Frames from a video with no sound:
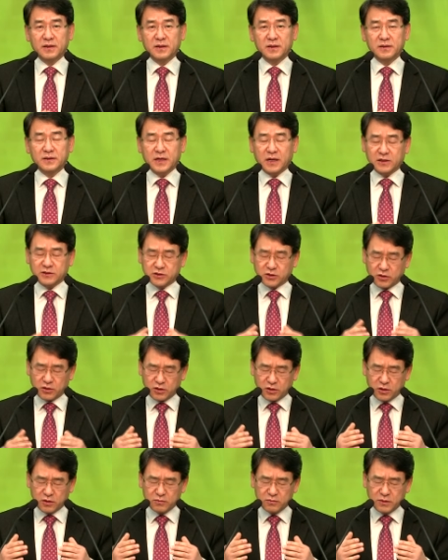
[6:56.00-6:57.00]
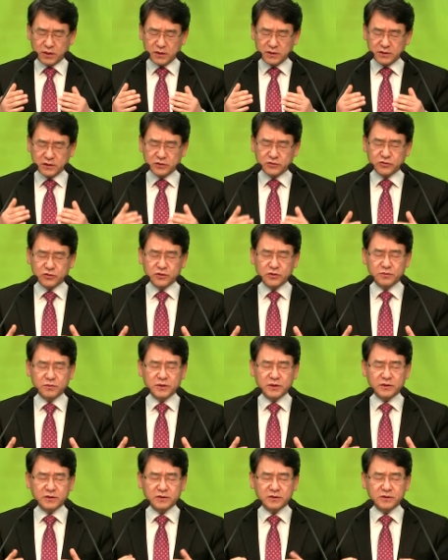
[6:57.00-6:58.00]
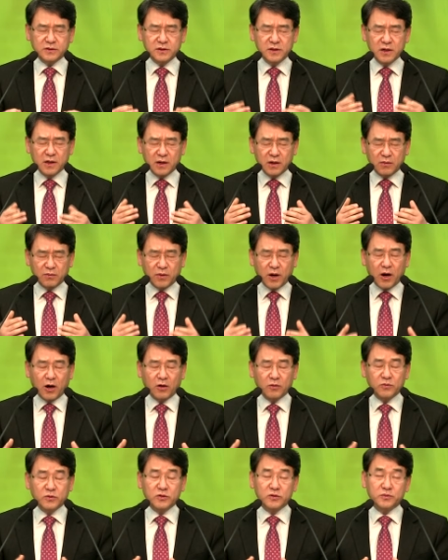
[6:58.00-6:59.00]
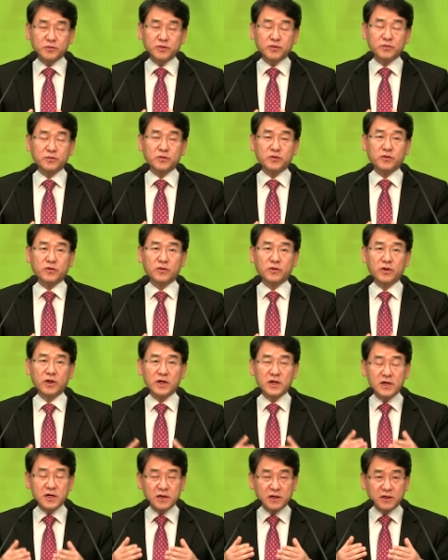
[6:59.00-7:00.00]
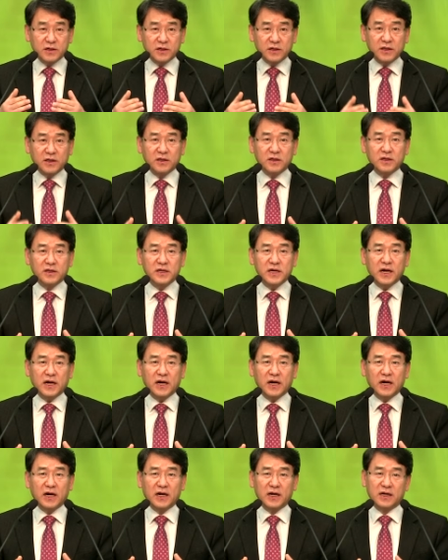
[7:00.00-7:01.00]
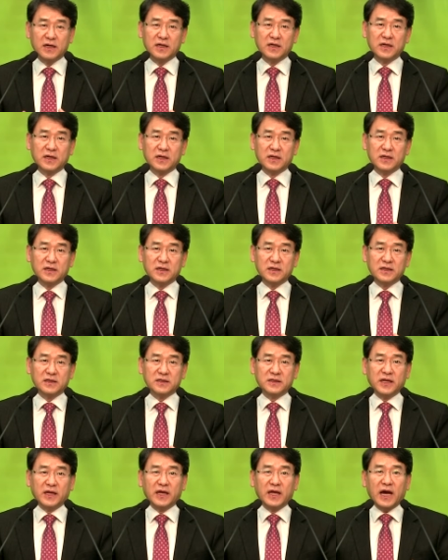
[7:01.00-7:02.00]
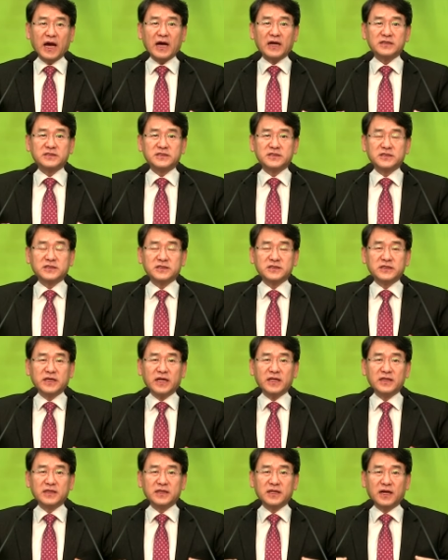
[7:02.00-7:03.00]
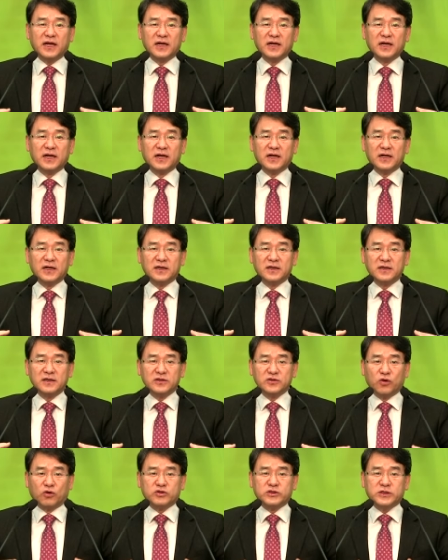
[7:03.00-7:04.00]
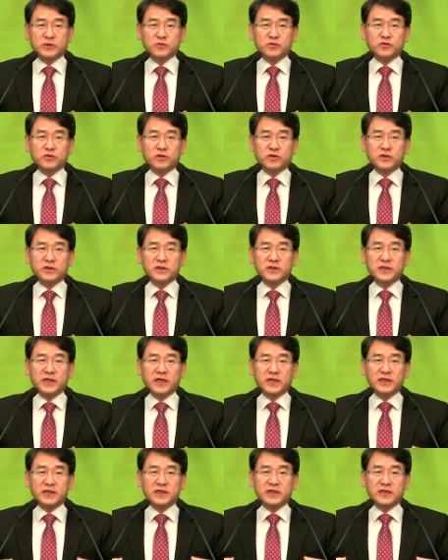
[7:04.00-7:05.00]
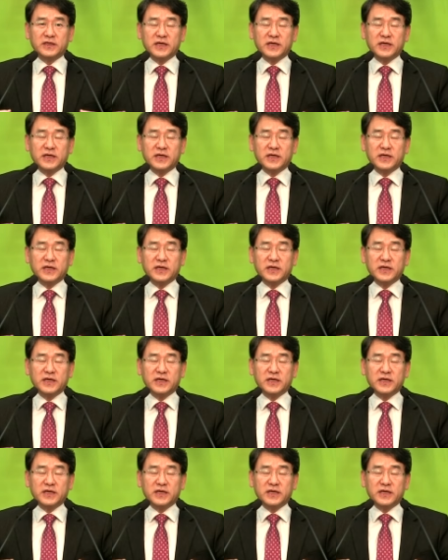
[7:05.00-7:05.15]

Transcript: 내가 정말 예수님의 그 마음을 품고 있느냐? 내 아직 옛날 어? 욕심꾸러기 내 이